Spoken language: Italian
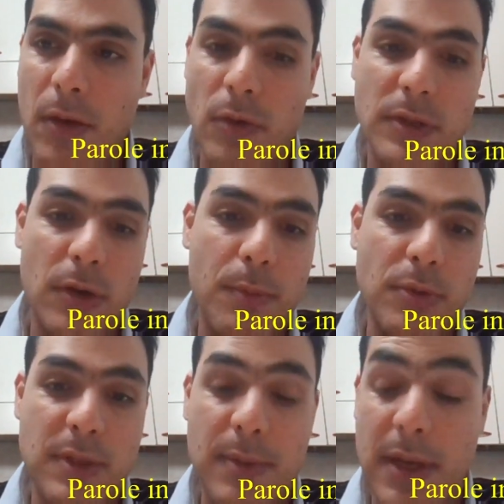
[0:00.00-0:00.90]
o se non è
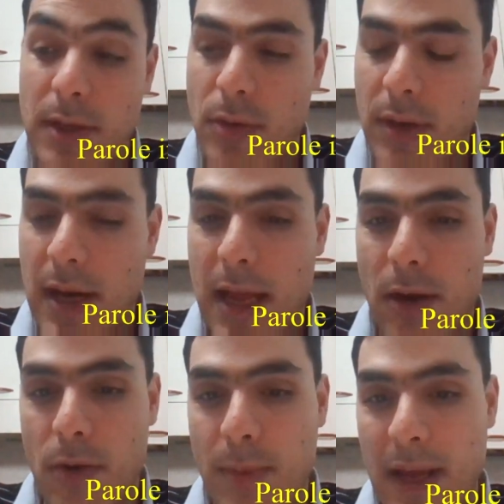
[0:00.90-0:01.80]
possibile
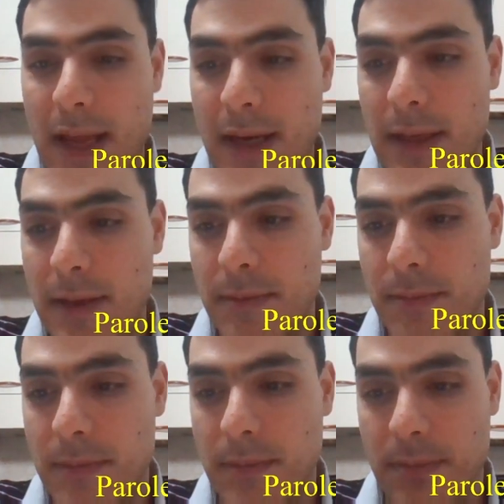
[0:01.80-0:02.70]
ritornarlo, magari
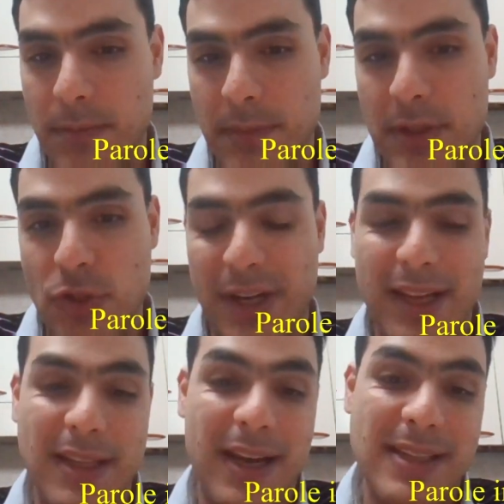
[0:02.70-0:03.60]
si
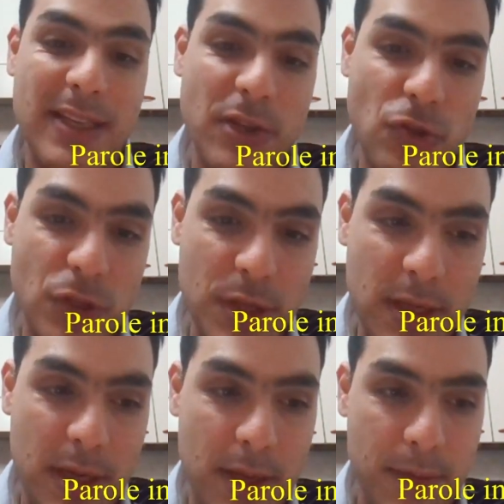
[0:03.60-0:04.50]
cerca di
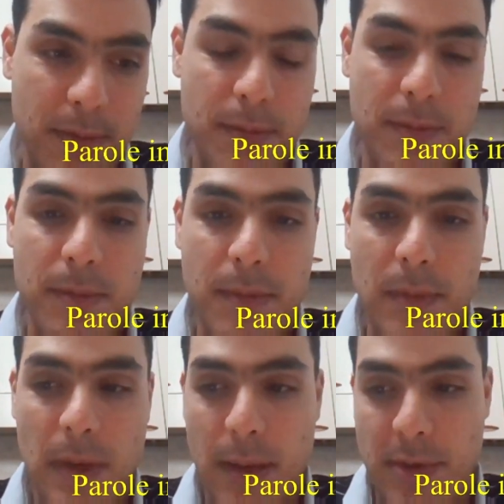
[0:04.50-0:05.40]
risarcire
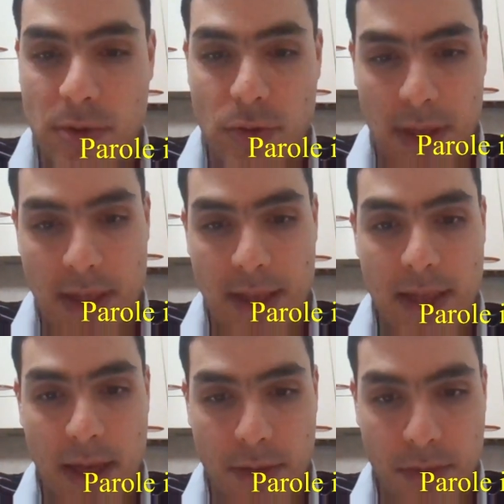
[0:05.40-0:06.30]
la persona del
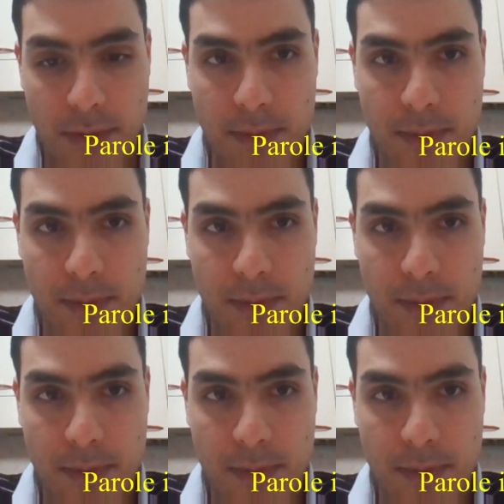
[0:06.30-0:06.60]
danno.